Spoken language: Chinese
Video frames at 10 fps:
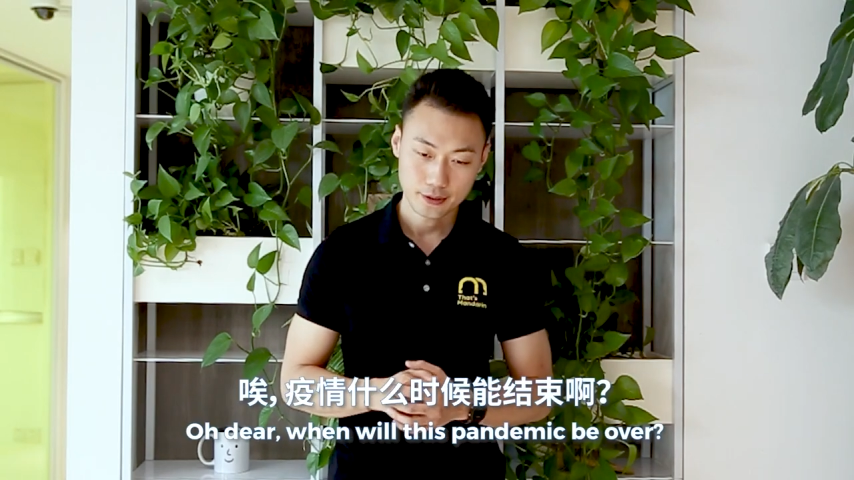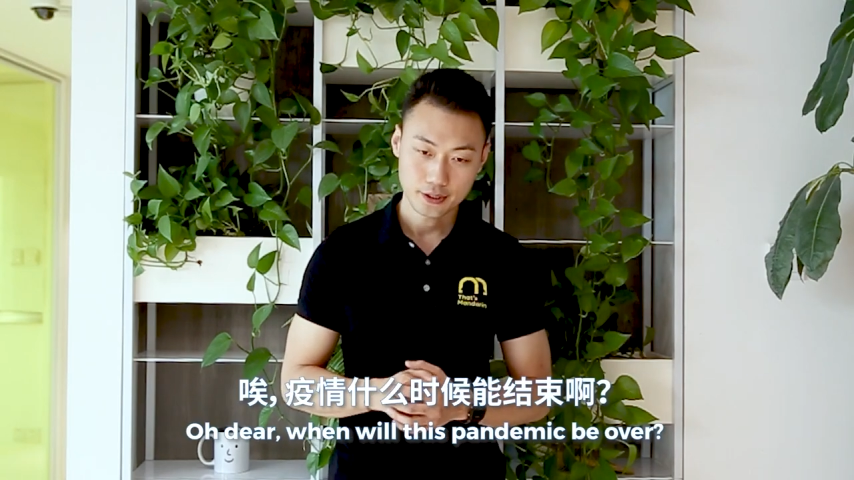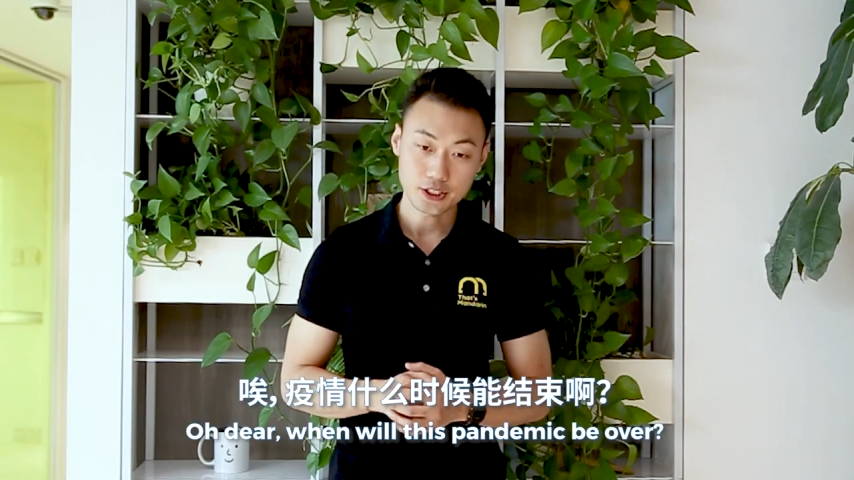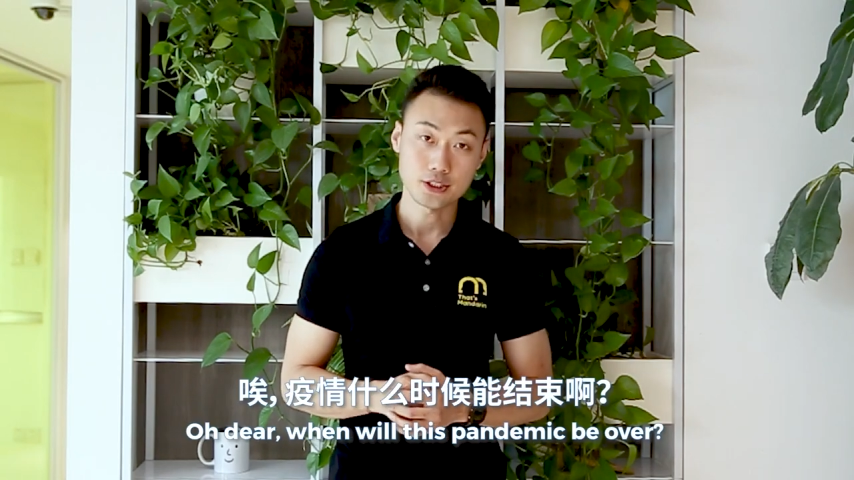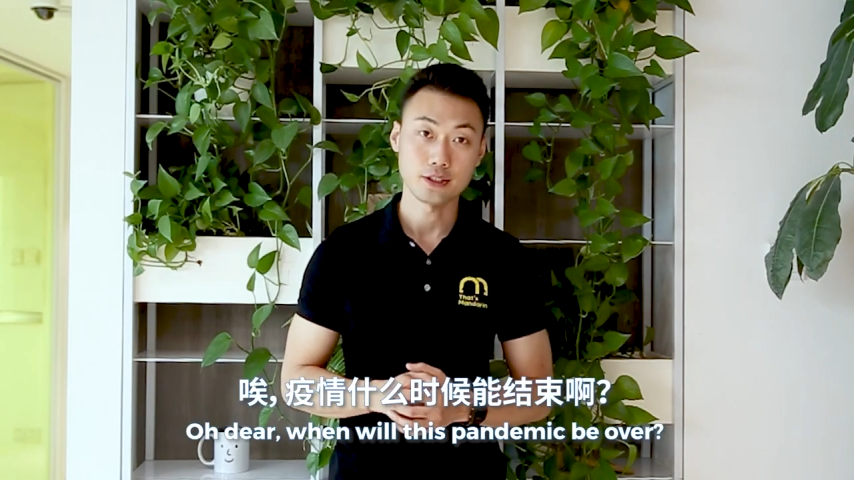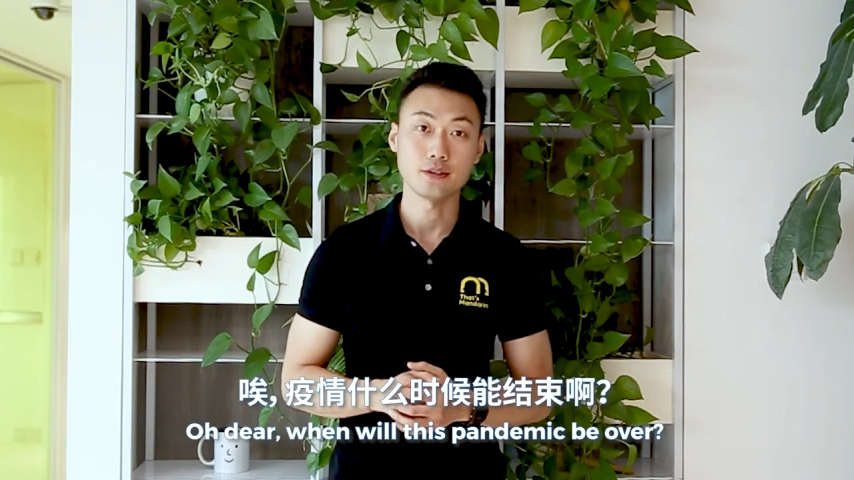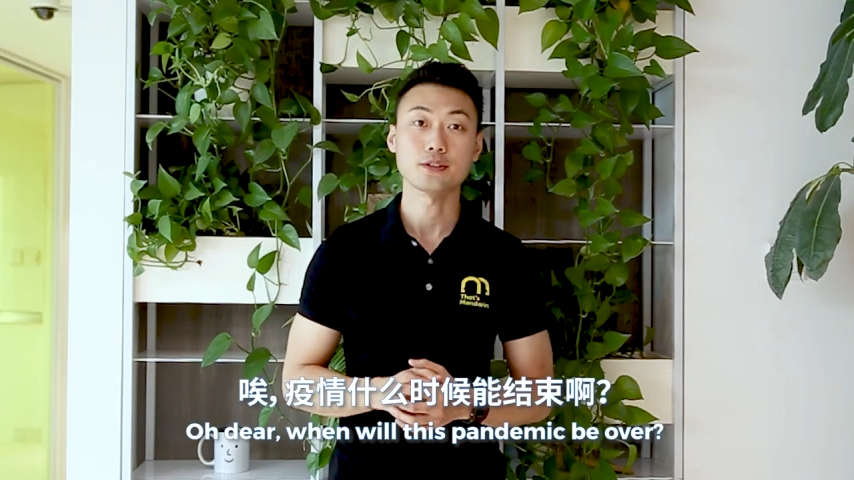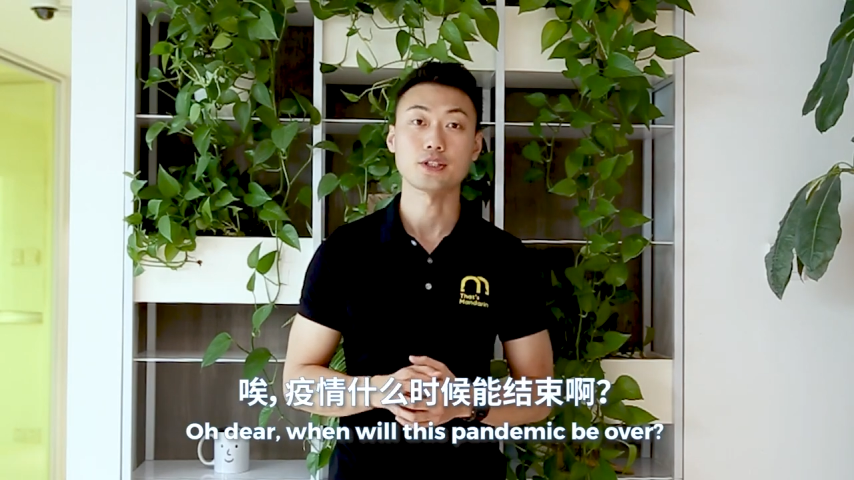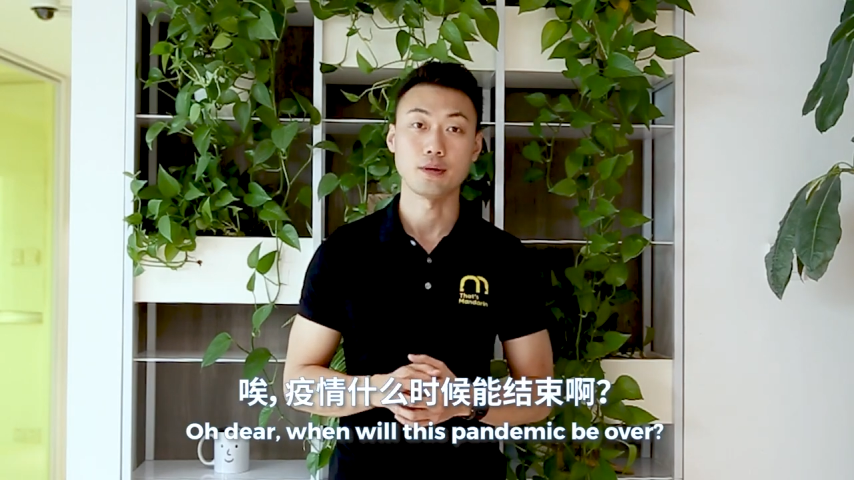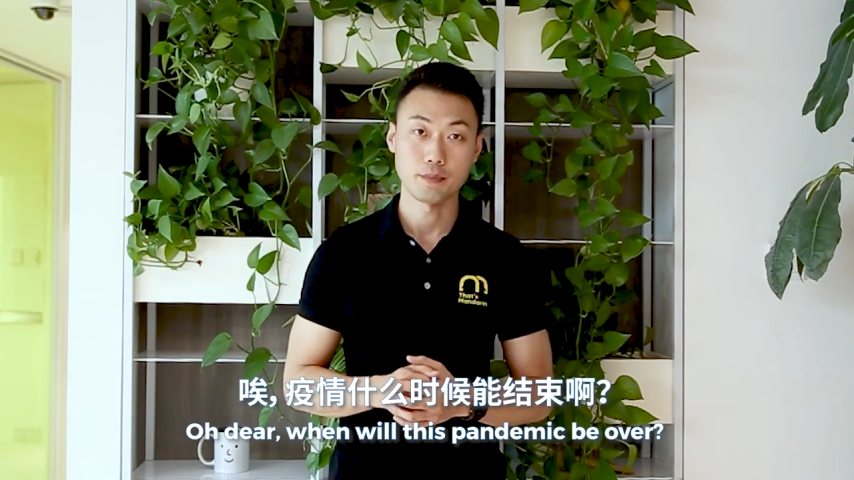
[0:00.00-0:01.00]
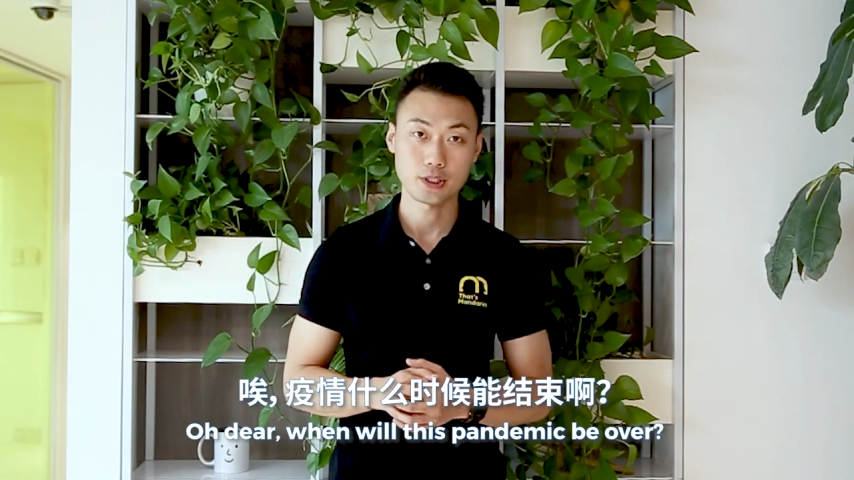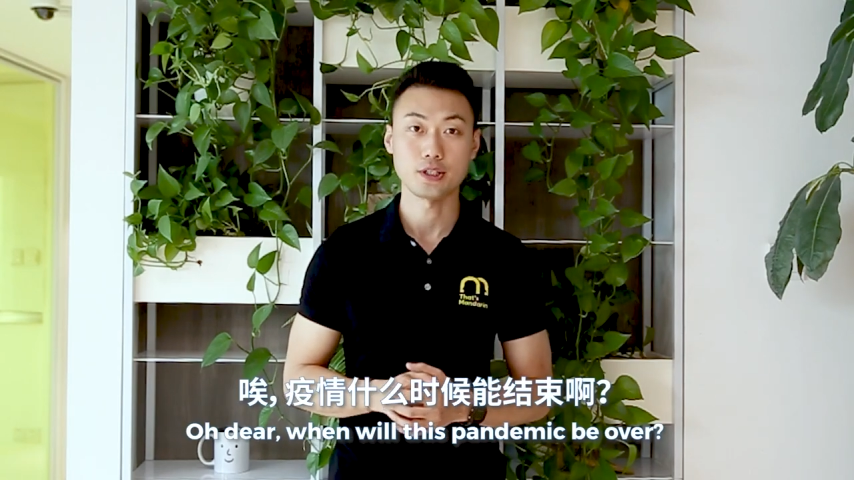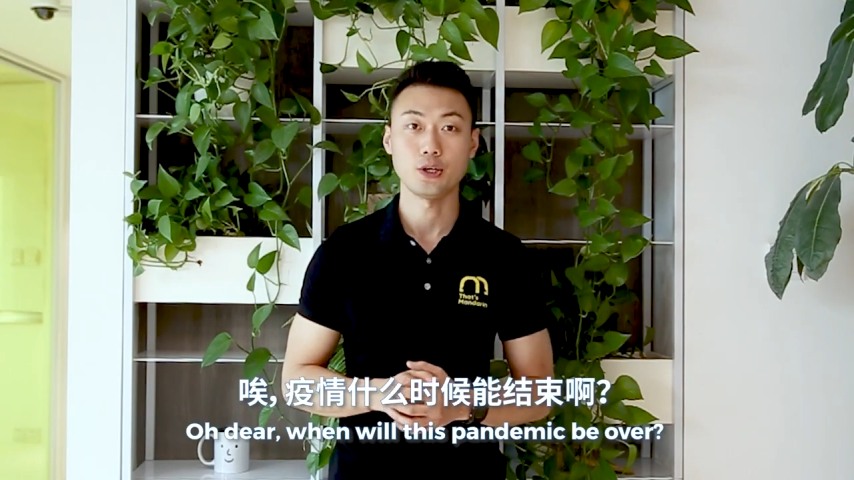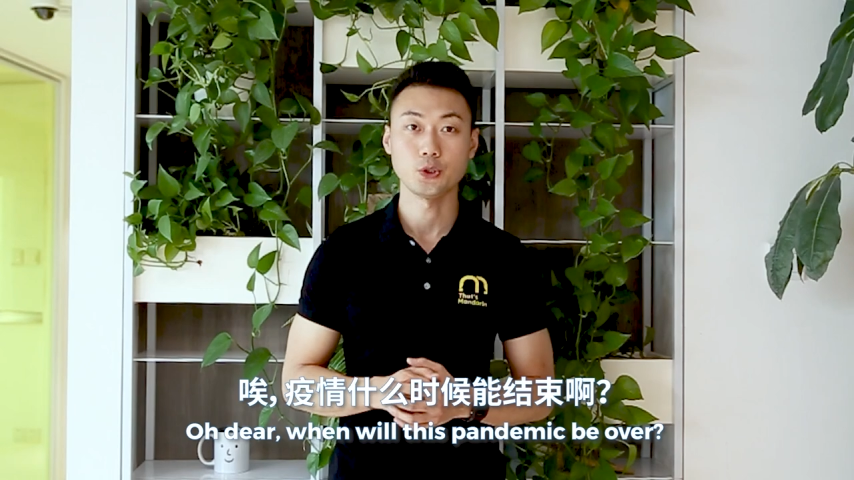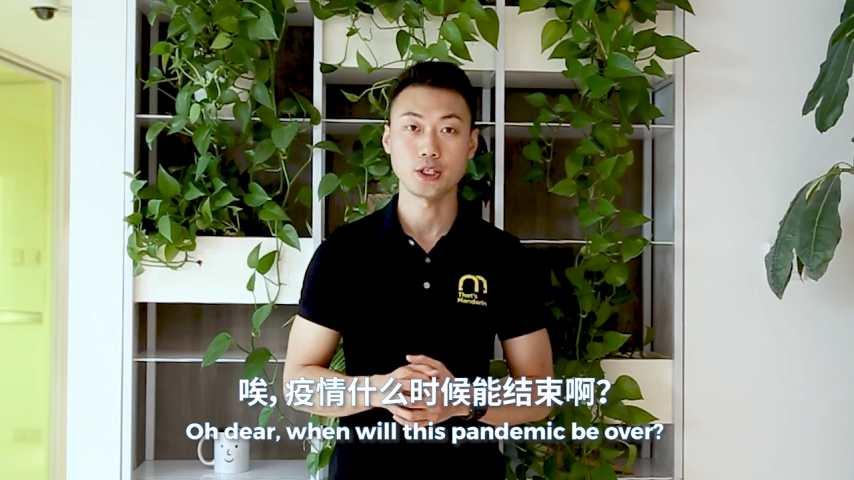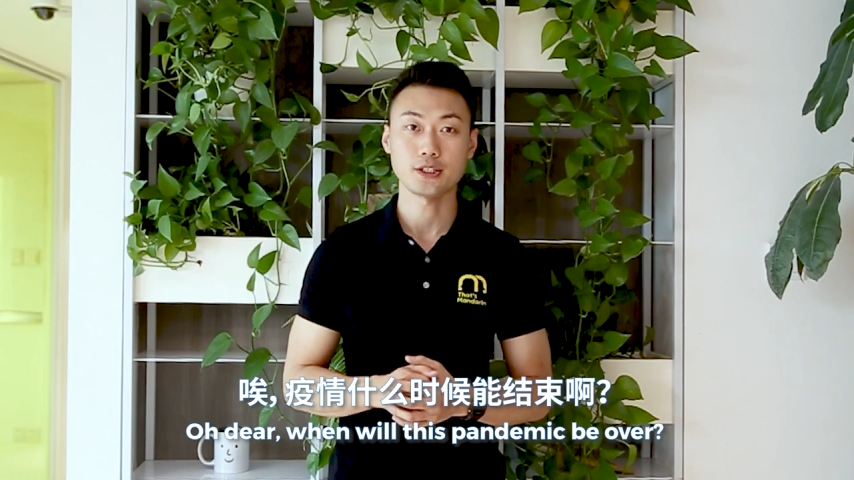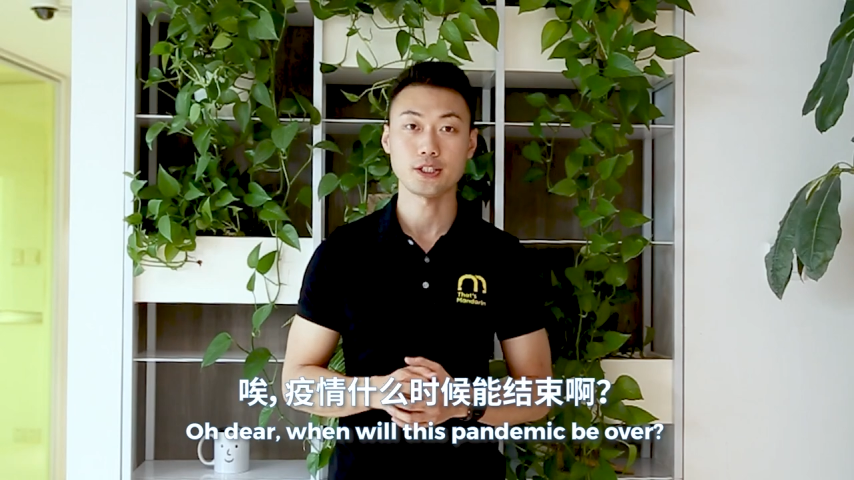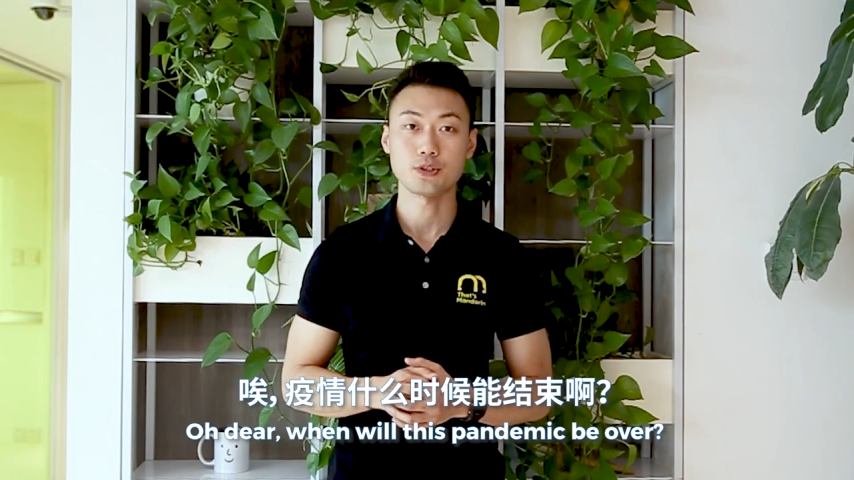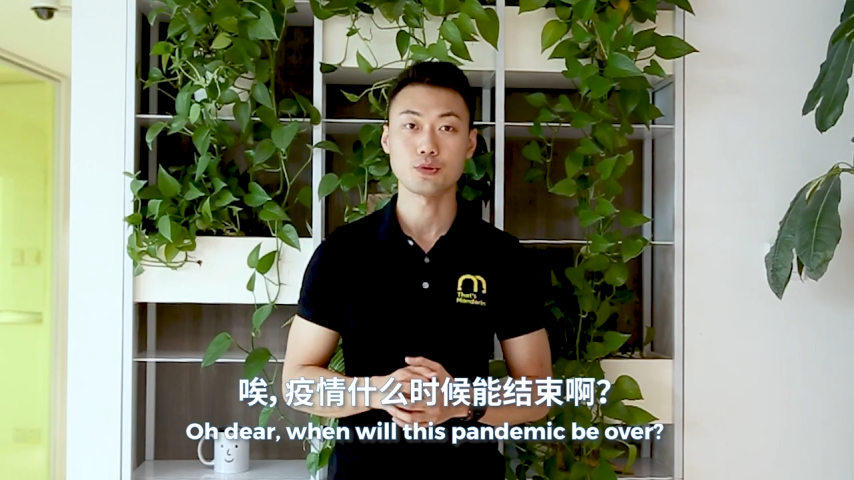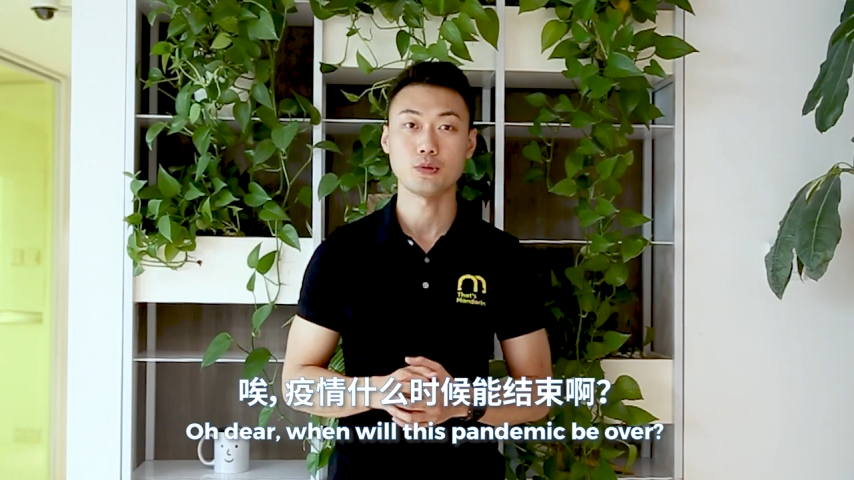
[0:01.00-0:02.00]
疫情什么时候能
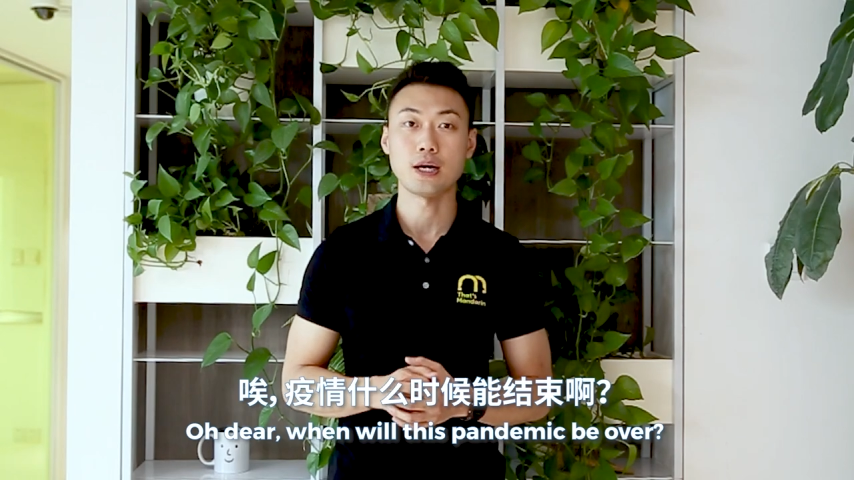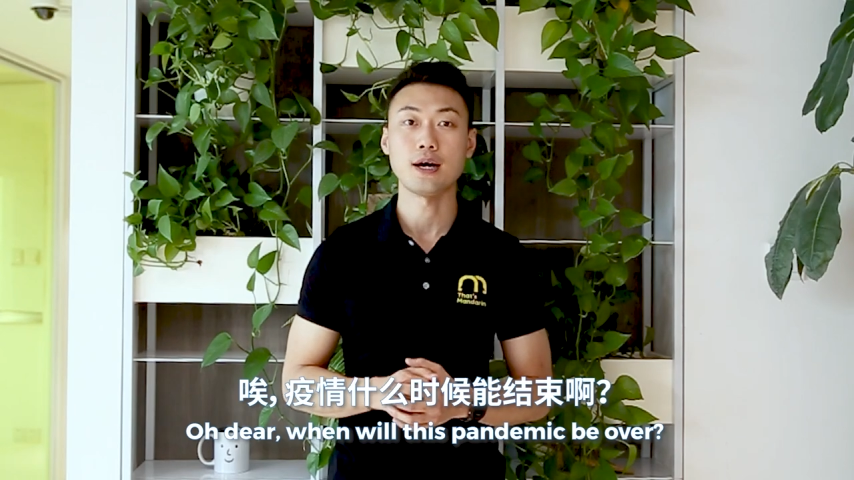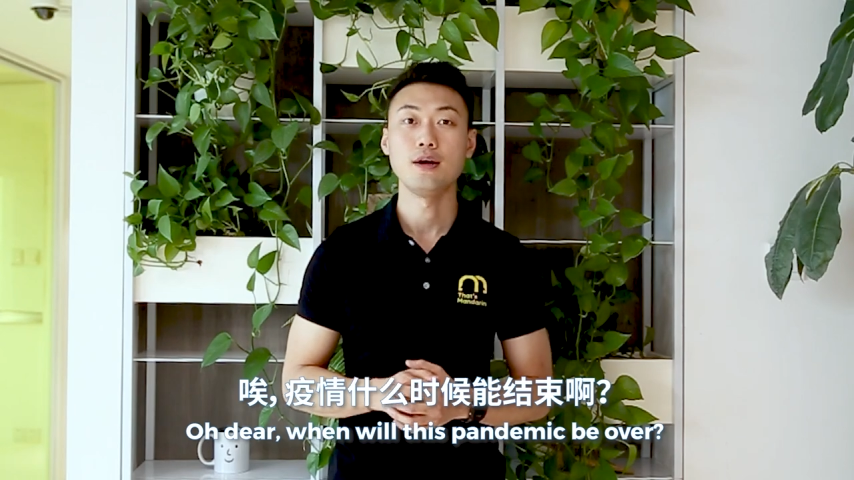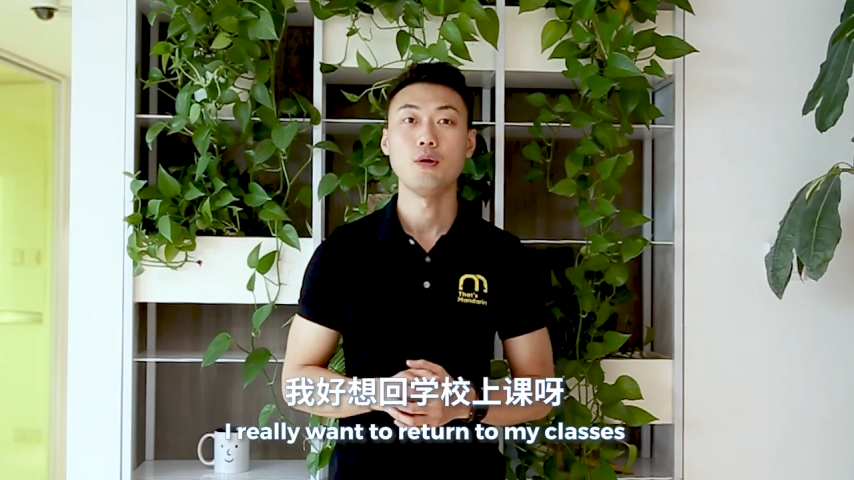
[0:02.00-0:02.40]
结束啊？